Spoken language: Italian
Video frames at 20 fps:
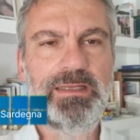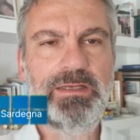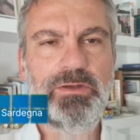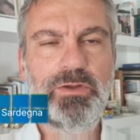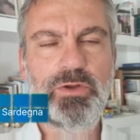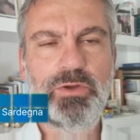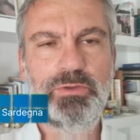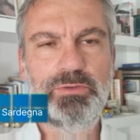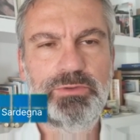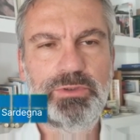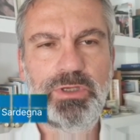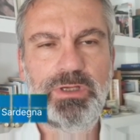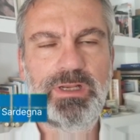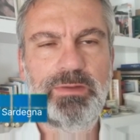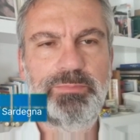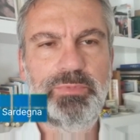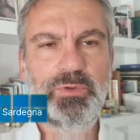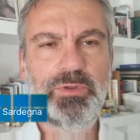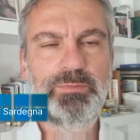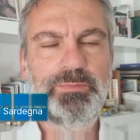e non controlla
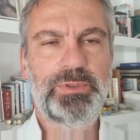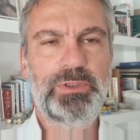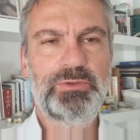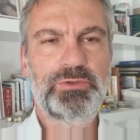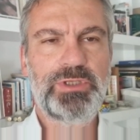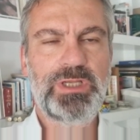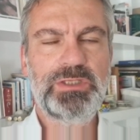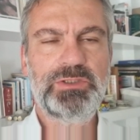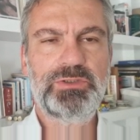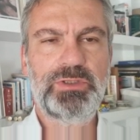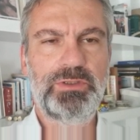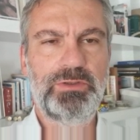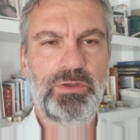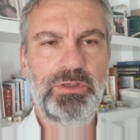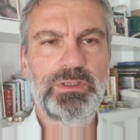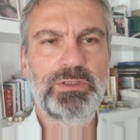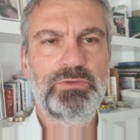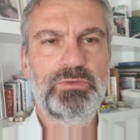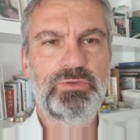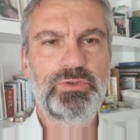più il processo e
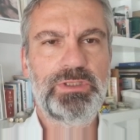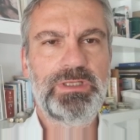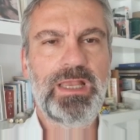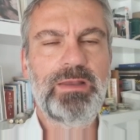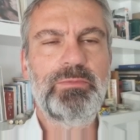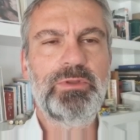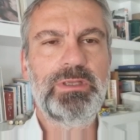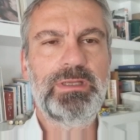noi gli suggeriamo